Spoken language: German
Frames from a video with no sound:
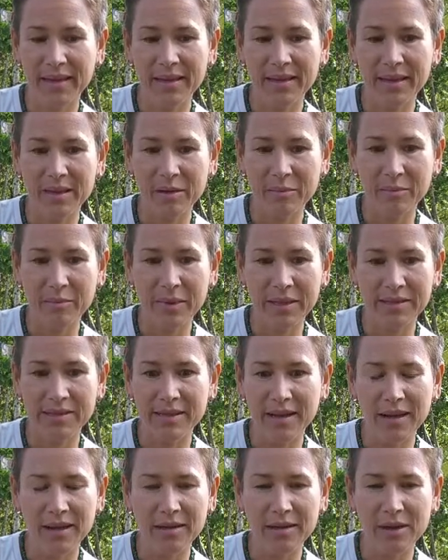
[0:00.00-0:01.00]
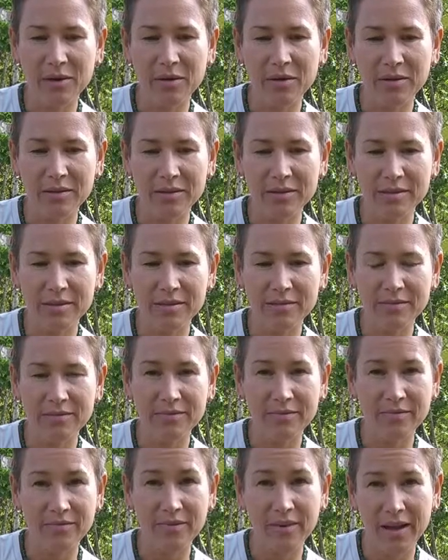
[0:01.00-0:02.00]
Ja, man sagt auch, dass
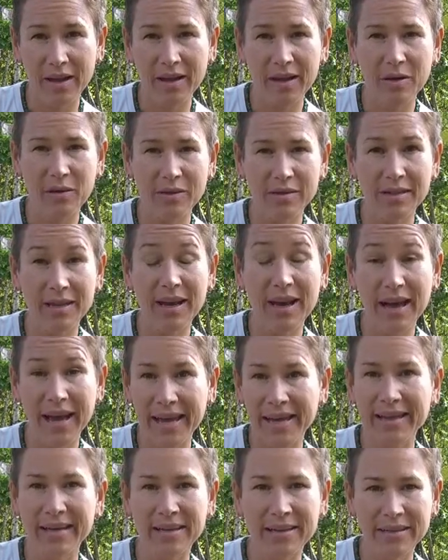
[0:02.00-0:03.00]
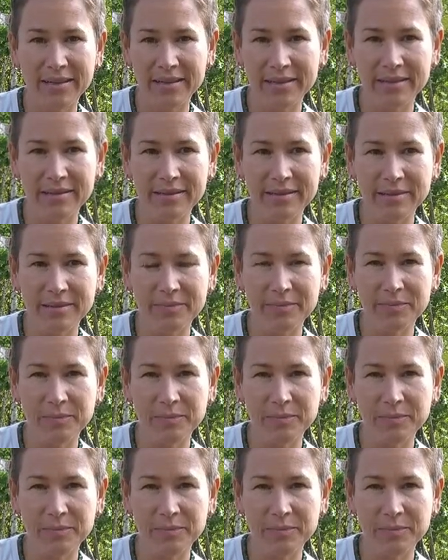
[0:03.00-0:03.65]
Weihrauch sehr reinigend ist.